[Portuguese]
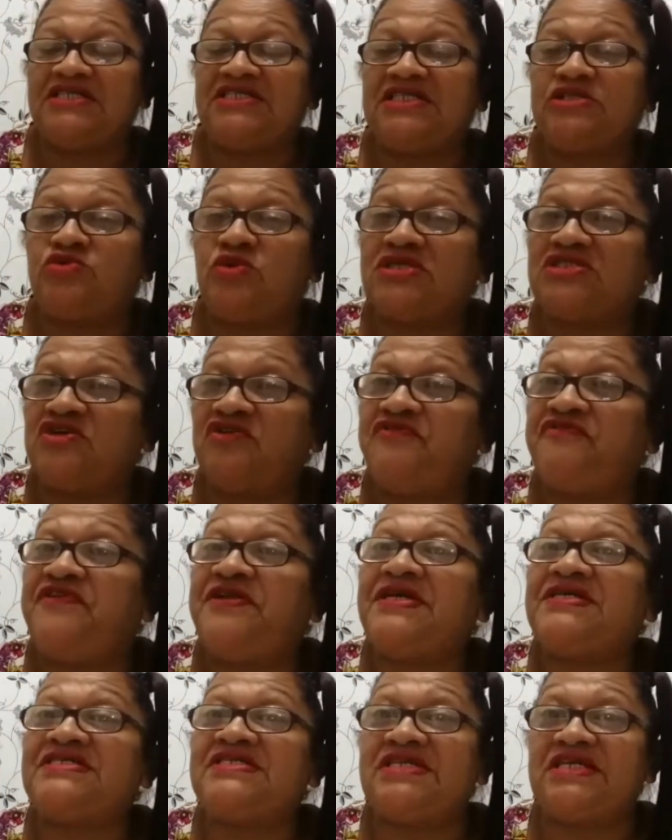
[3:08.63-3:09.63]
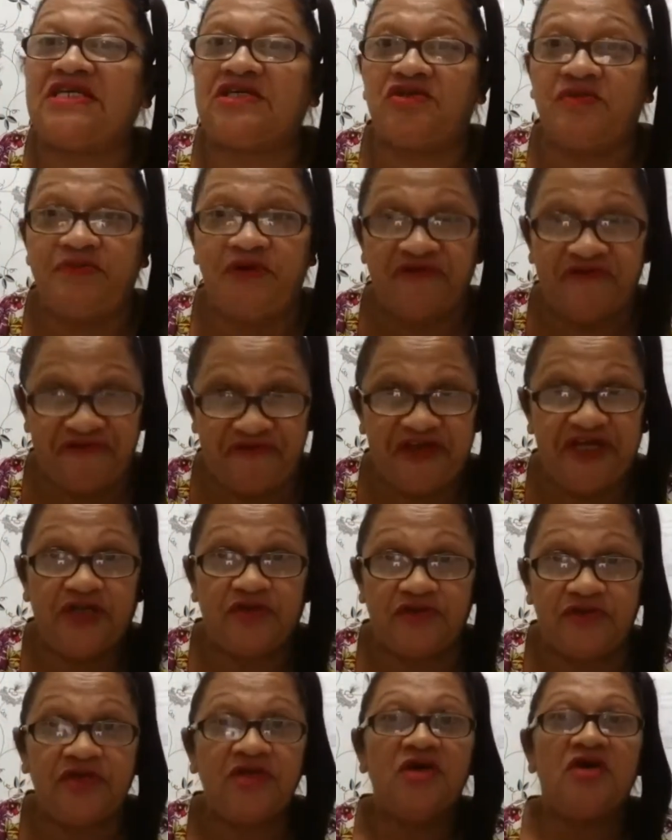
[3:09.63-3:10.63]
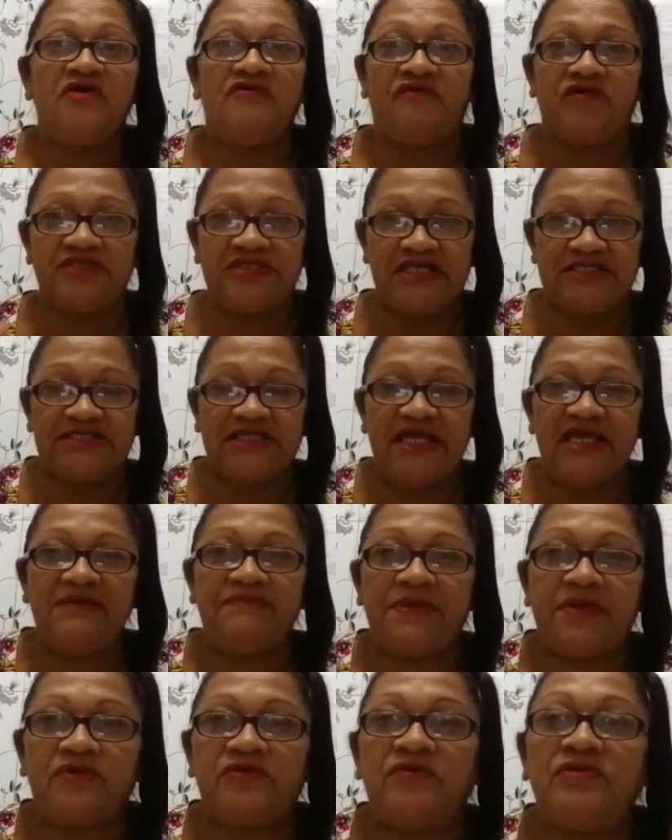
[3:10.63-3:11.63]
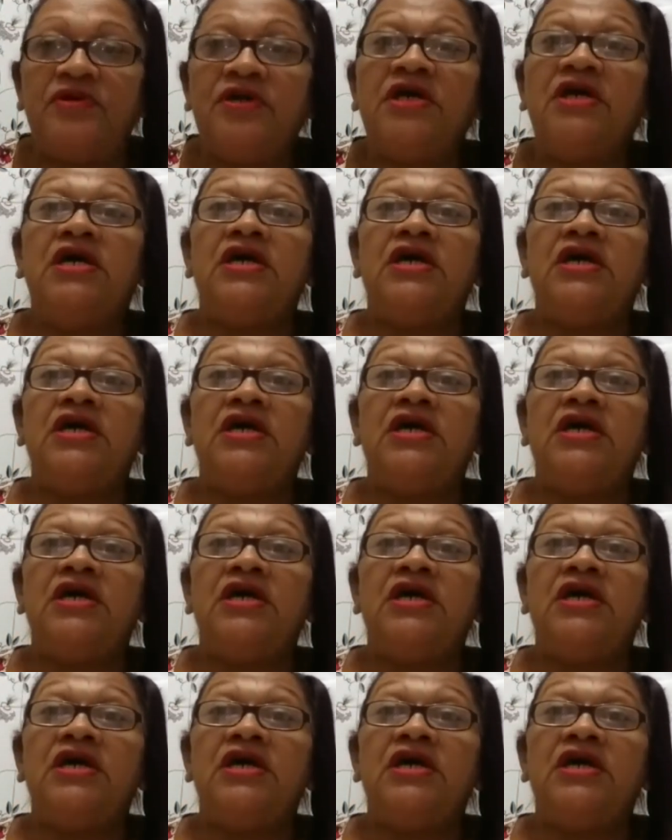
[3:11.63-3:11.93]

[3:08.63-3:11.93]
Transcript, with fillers: a situação financeira do meu filho. Vocês lembram?